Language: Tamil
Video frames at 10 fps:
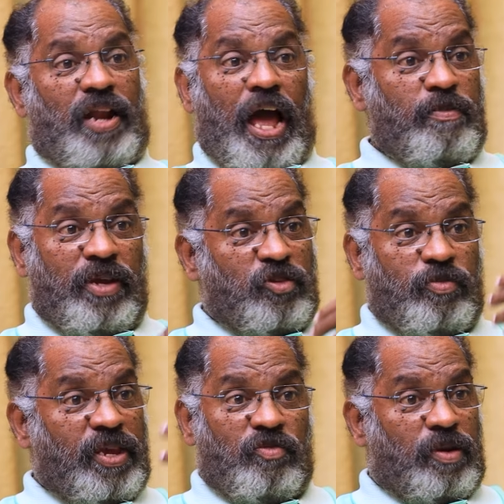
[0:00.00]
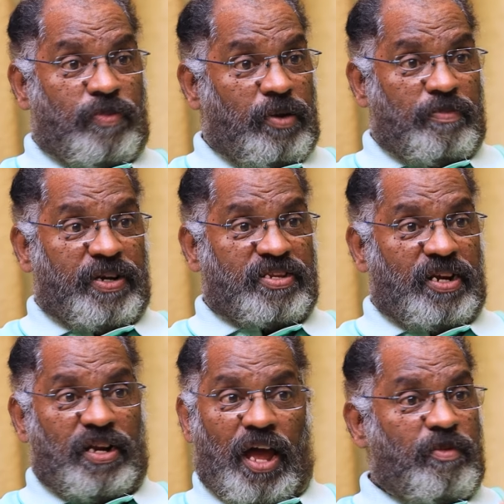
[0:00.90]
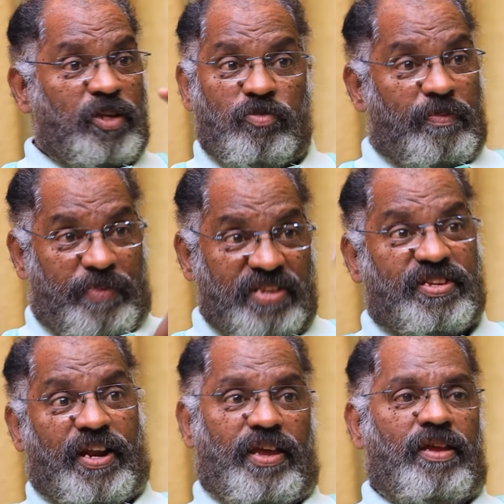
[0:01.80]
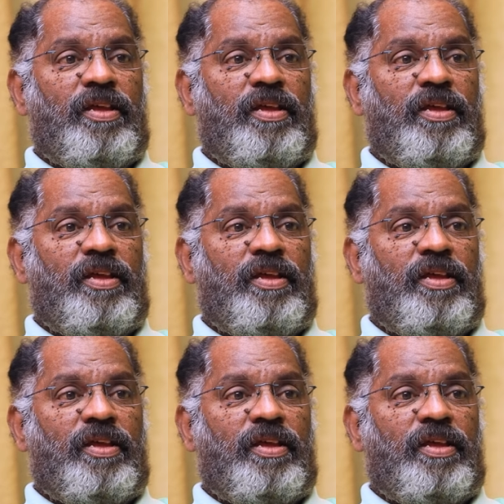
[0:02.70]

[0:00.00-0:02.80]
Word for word: நாம் எதுவுமே இவங்களை பிரபலப்படுத்தலை நாம் எதுவுமே பேசலை